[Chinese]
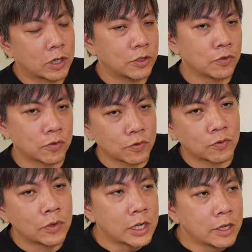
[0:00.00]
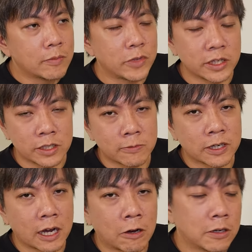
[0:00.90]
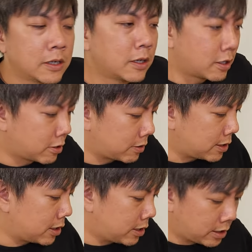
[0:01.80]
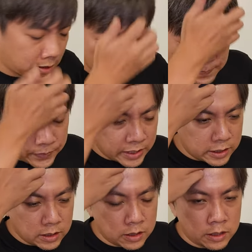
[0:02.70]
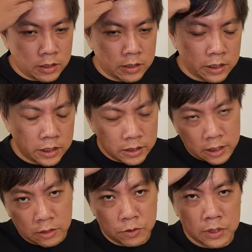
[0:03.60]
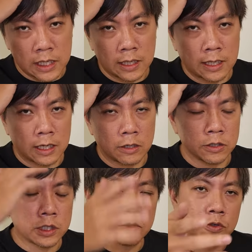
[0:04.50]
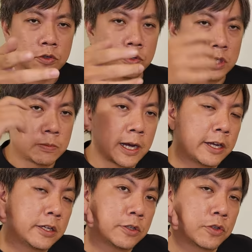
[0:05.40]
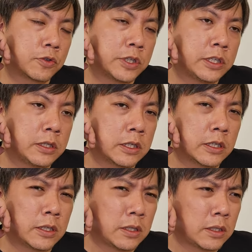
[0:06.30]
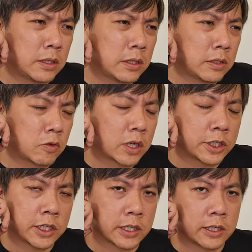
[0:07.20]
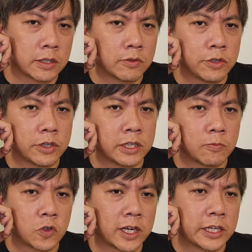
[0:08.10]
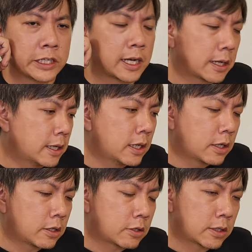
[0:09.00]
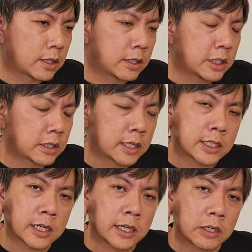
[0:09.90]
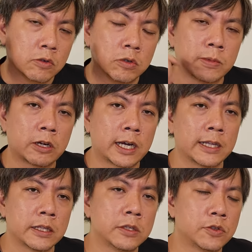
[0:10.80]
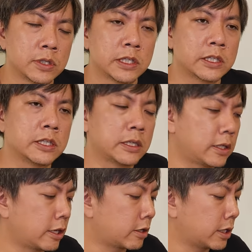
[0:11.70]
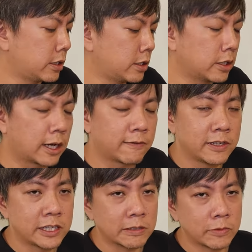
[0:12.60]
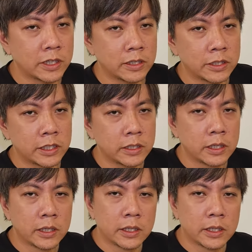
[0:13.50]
关注度变得这么高哦。那。今天的闲聊就这样了，我今天用手机拍的，收音跟光线可能会有一点不太一样哦，那请大家多多包涵，就是一个闲聊跟喝咖啡的影片而已，